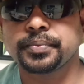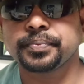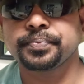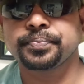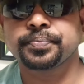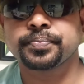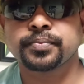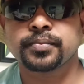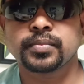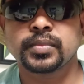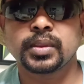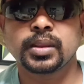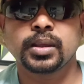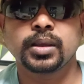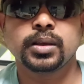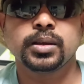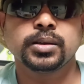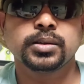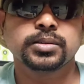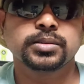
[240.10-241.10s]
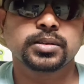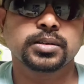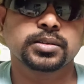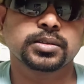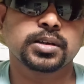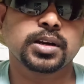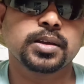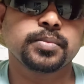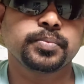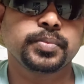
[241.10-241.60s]
है
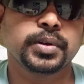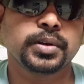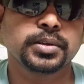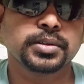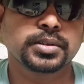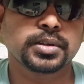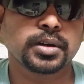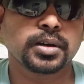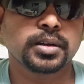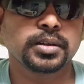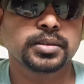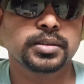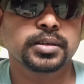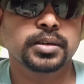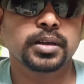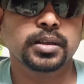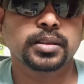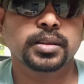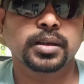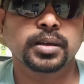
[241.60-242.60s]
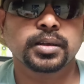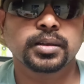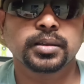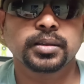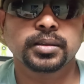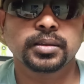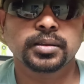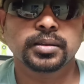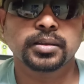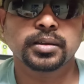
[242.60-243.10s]
सब्सक्राइब प्लीज कर लीजिएगा
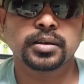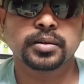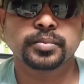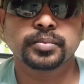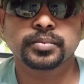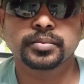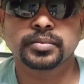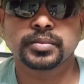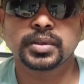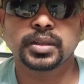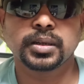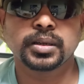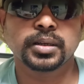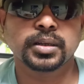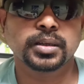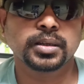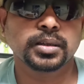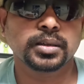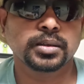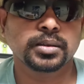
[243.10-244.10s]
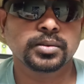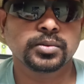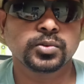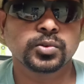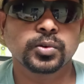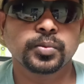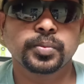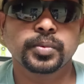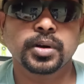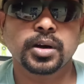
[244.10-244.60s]
ताकि हम नए नए
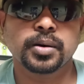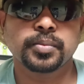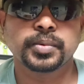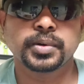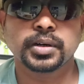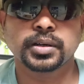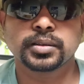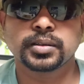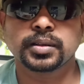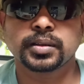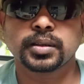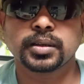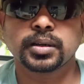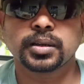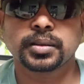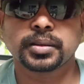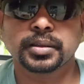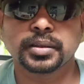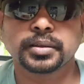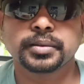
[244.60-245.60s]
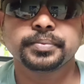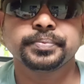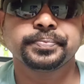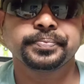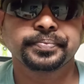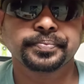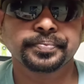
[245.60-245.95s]
जॉब का अपडेट देते रहते हैं